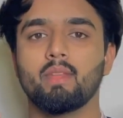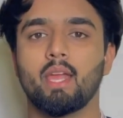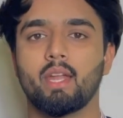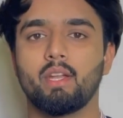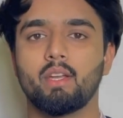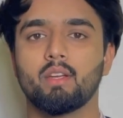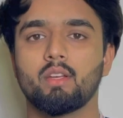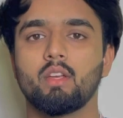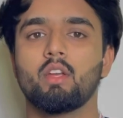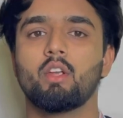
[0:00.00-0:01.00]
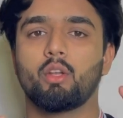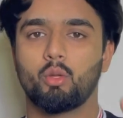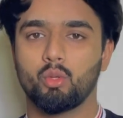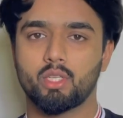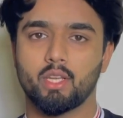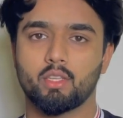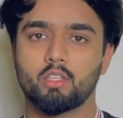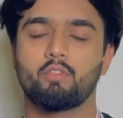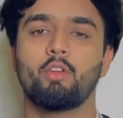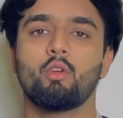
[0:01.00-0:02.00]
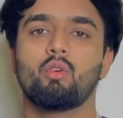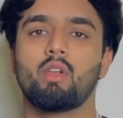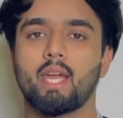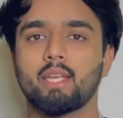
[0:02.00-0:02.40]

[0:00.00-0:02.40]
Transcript: एंड डू शेयर दिस वीडियो